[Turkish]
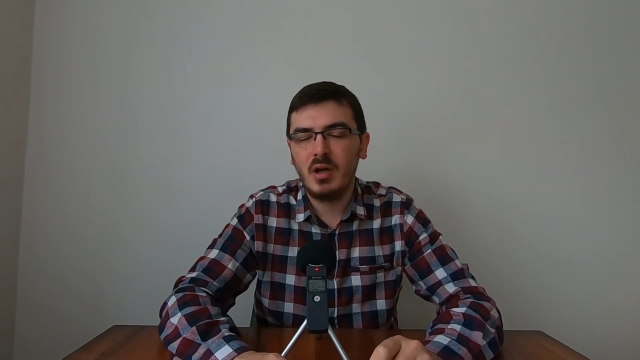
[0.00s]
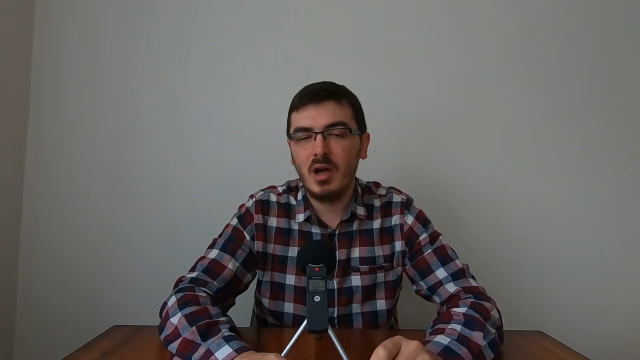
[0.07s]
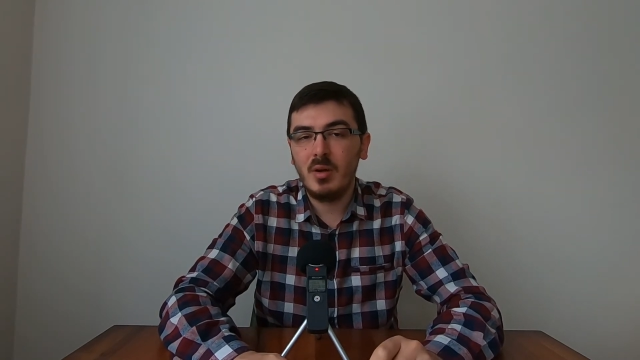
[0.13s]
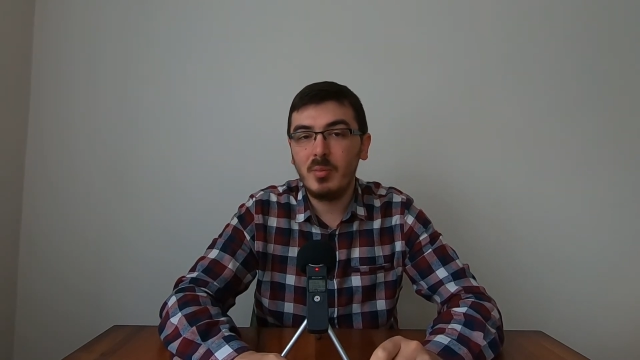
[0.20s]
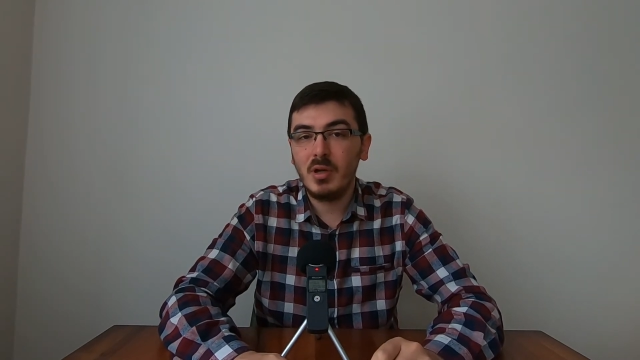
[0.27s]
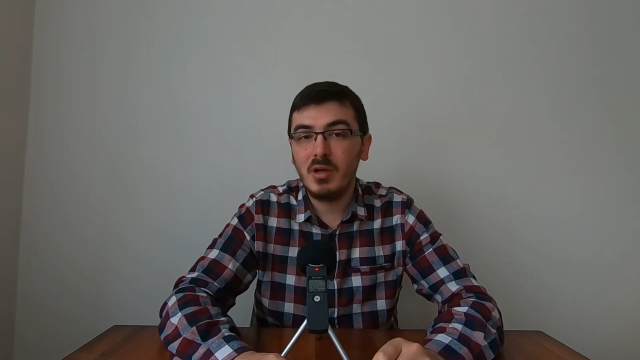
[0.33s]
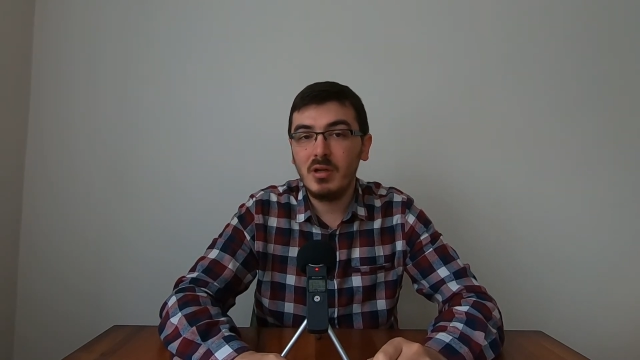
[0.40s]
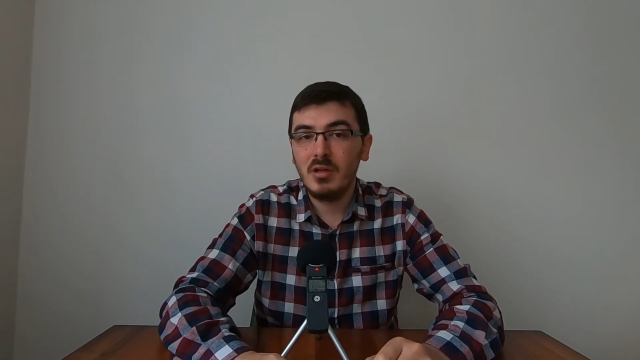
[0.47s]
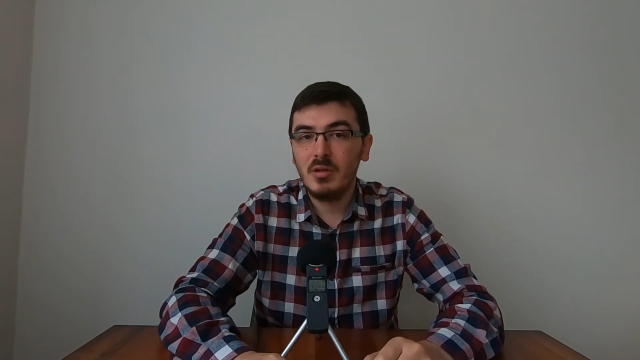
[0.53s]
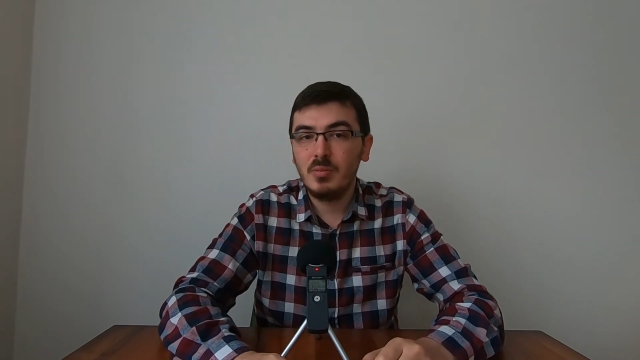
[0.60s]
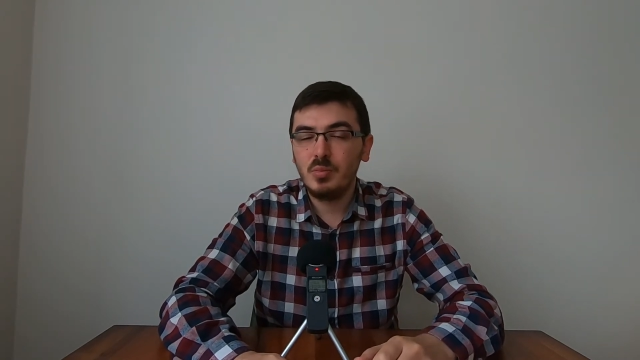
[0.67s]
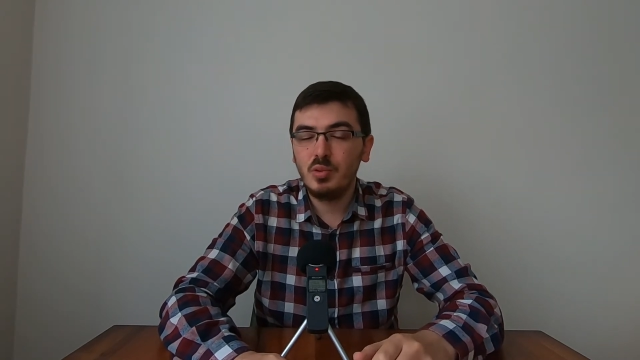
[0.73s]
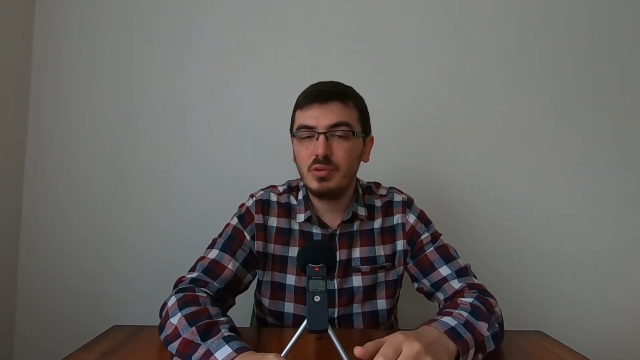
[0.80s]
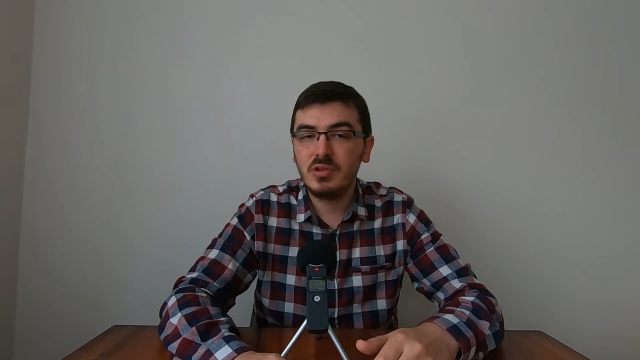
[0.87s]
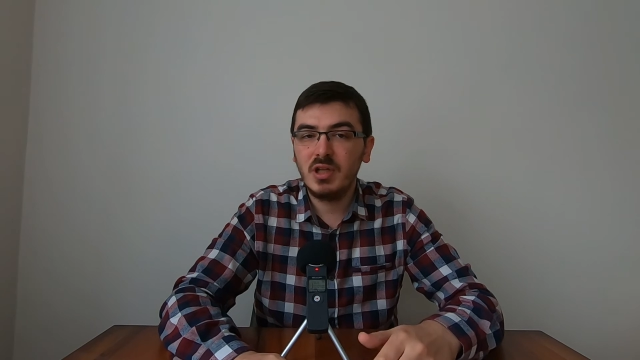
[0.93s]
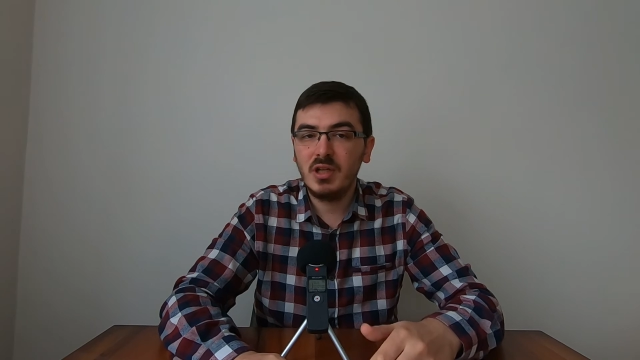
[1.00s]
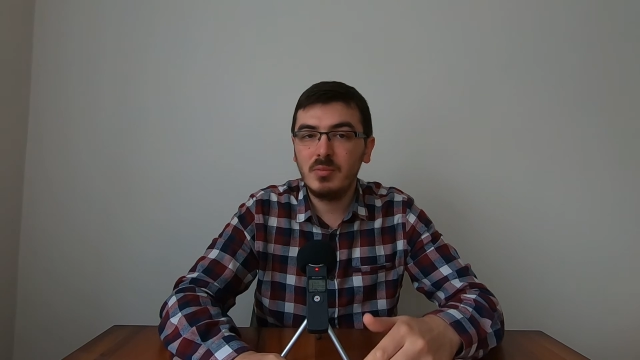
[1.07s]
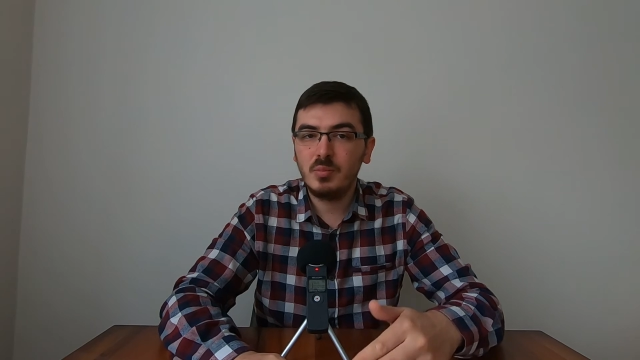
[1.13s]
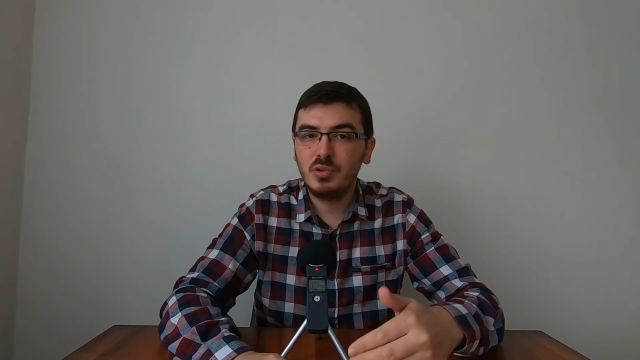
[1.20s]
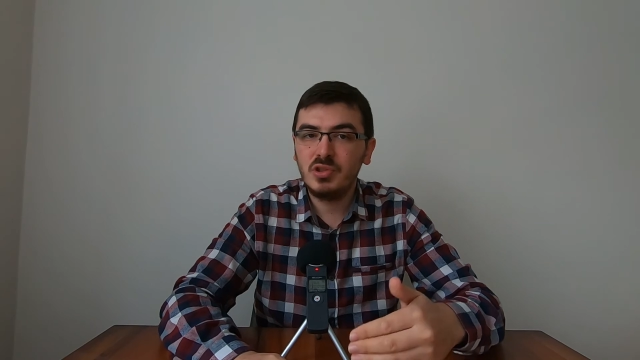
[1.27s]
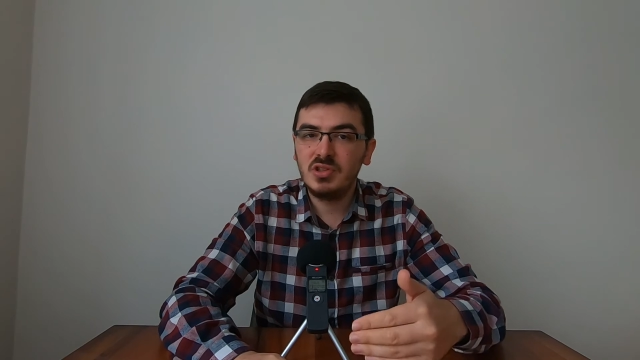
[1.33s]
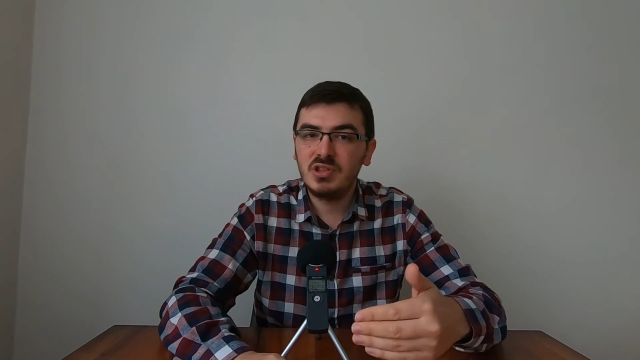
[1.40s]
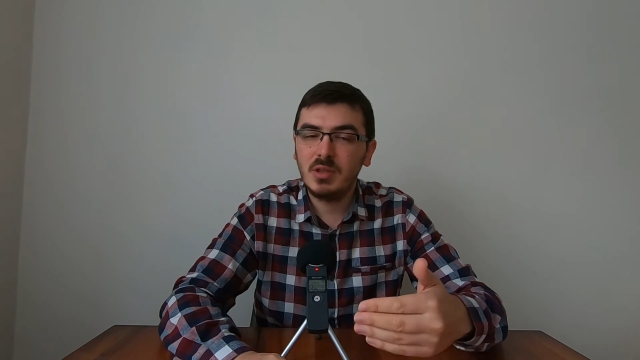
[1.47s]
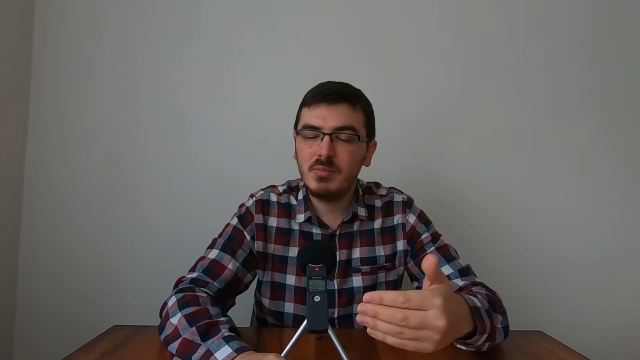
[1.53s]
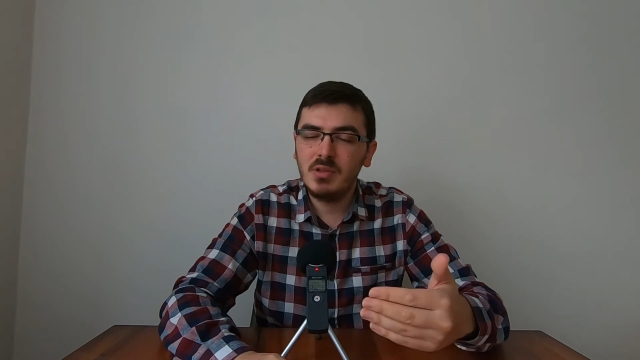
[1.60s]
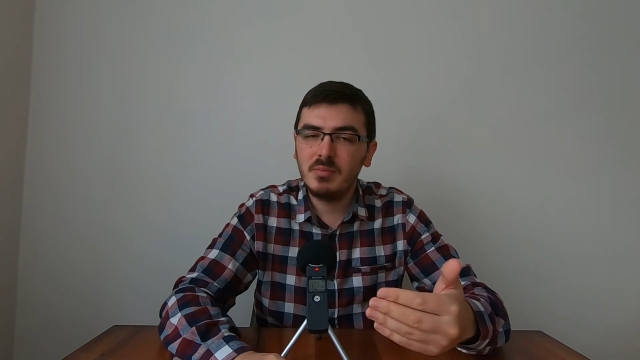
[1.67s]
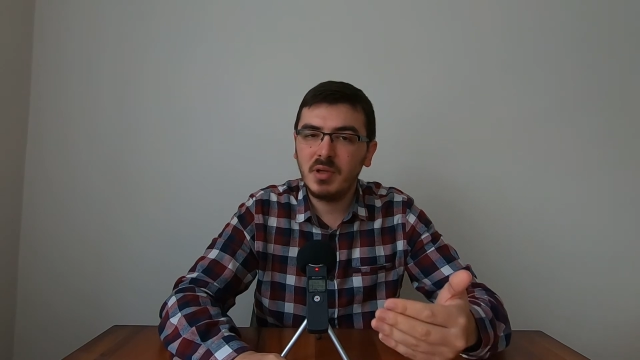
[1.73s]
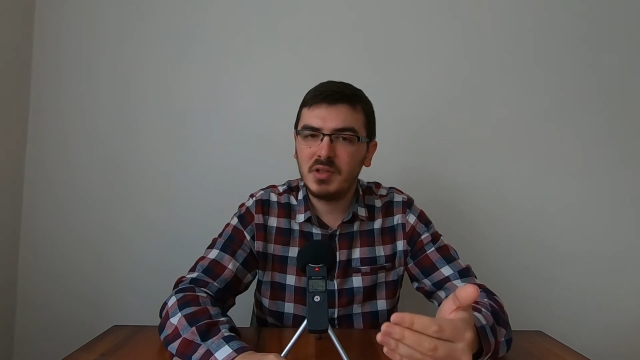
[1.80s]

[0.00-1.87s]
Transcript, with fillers: ama burada bu sistemin